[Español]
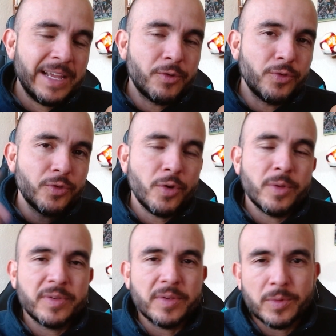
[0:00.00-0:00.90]
con todo
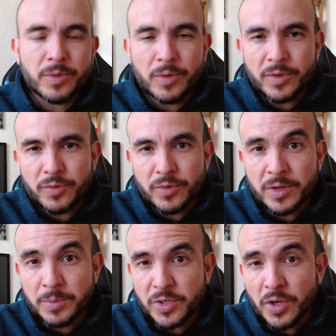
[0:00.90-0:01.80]
ese botón de
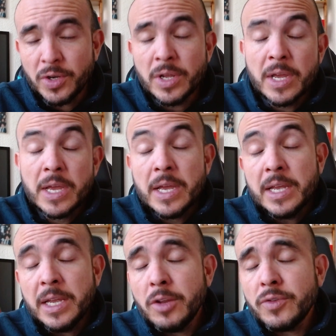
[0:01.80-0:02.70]
suscripción.
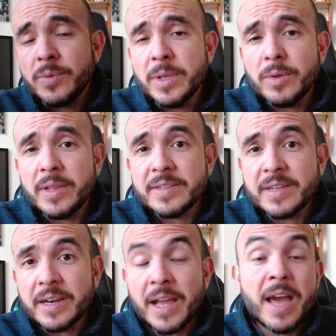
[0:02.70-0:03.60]
Y los invito a
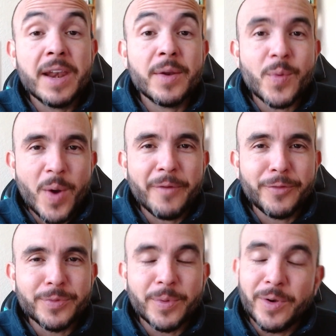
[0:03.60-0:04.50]
descargar
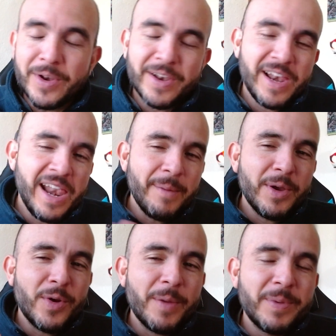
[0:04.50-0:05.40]
OneFootball, la
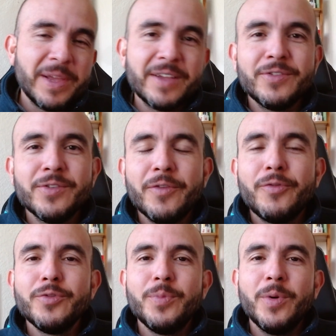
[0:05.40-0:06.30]
mejor aplicación de
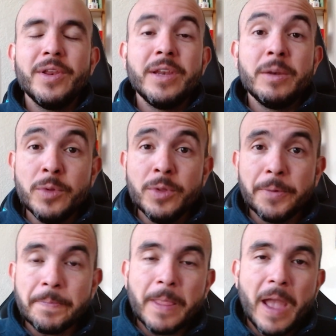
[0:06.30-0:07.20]
fútbol en el
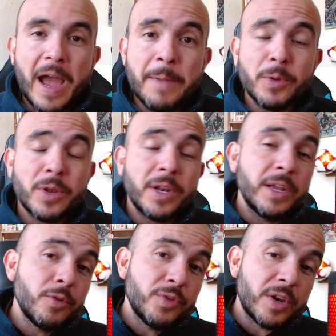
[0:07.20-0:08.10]
mundo. Ahí podrán
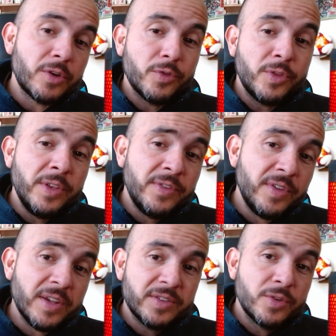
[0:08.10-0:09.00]
encontrar
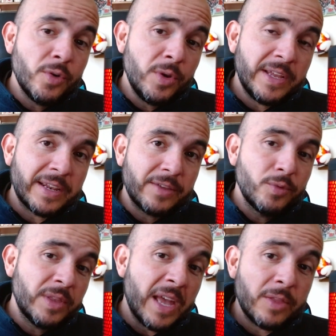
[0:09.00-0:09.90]
noticias, goles,
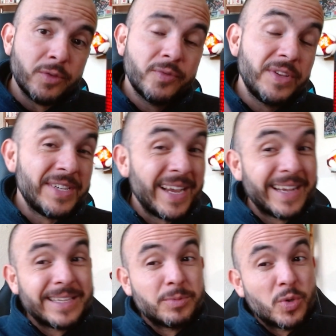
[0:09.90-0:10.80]
resultados,
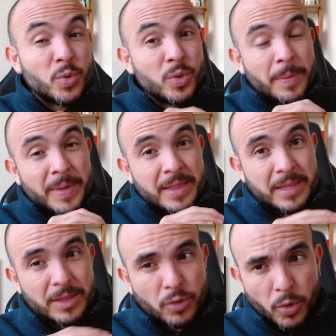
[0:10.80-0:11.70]
fichajes,
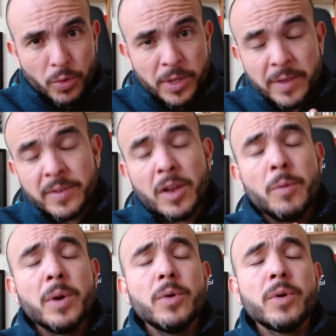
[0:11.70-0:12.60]
absolutamente todo. Y es que lo
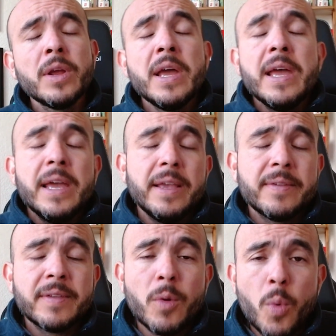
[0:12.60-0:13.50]
mejor
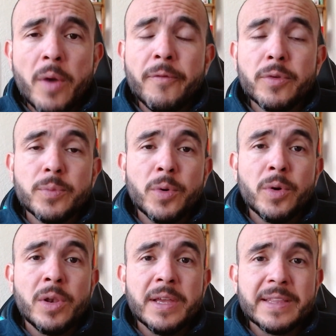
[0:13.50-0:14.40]
es que
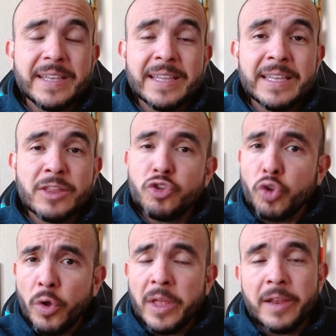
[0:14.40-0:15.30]
OneFootball eh, tiene
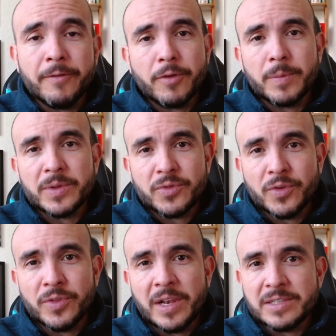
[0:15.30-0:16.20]
toda la
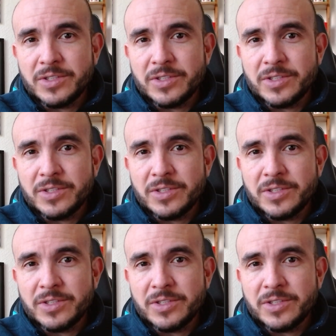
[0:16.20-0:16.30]
información de las